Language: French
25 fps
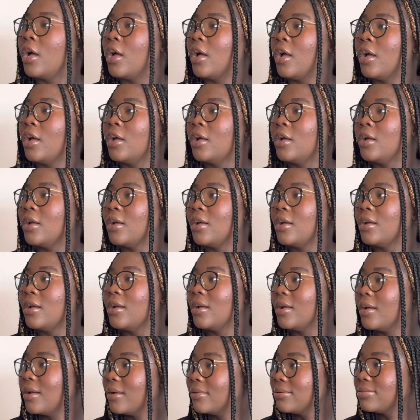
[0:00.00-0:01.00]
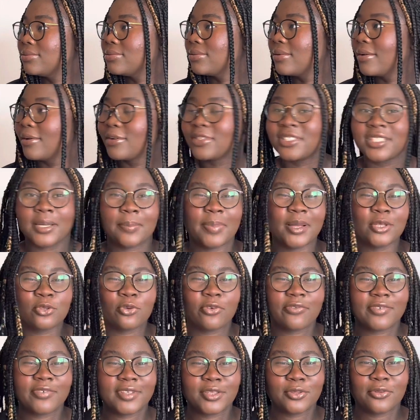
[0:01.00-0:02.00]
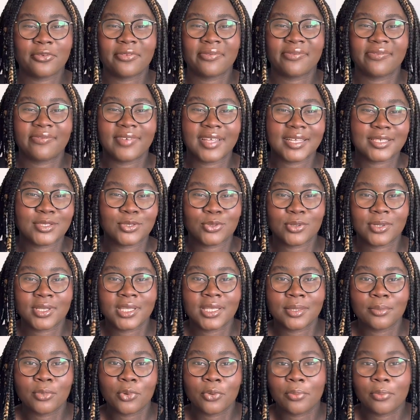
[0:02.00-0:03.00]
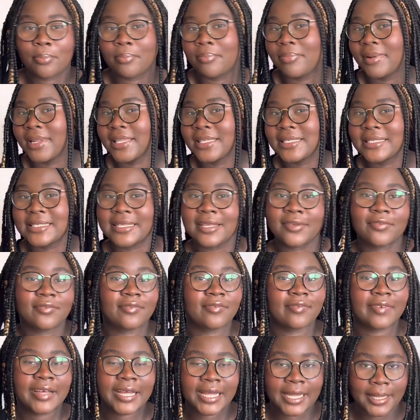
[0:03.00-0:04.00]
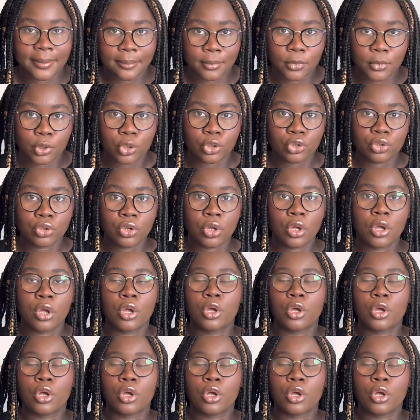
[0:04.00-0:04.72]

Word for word: Euh, j'ai pas trouvé de version qui me plaisait vraiment.